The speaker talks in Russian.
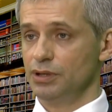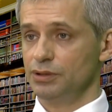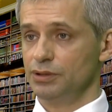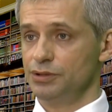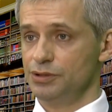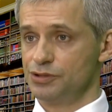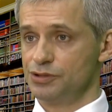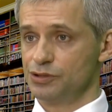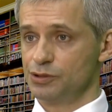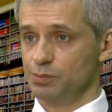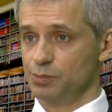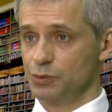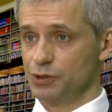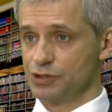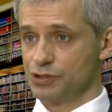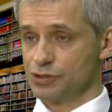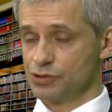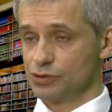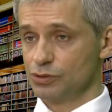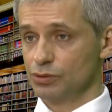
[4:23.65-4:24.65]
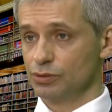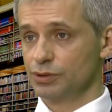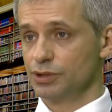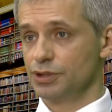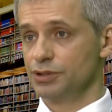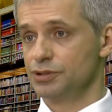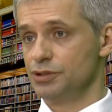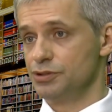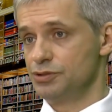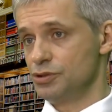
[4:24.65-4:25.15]
1500,
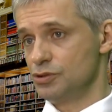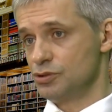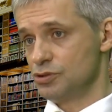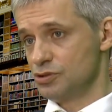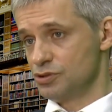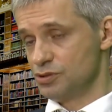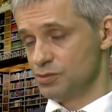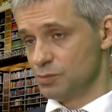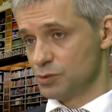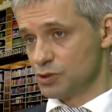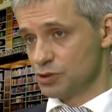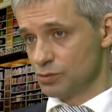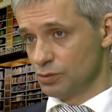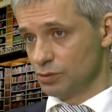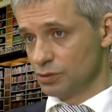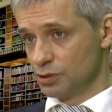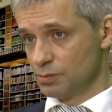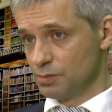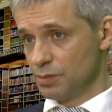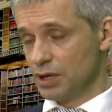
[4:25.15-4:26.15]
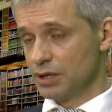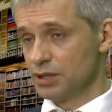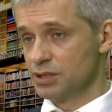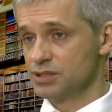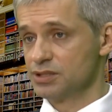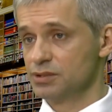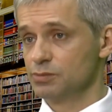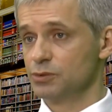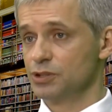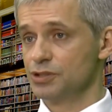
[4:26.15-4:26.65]
1700 по
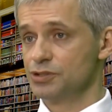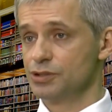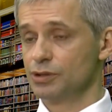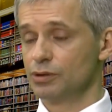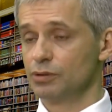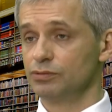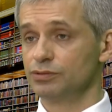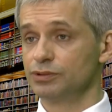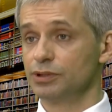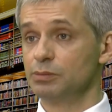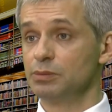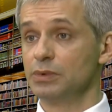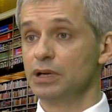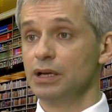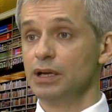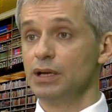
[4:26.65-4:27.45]
разным датировкам.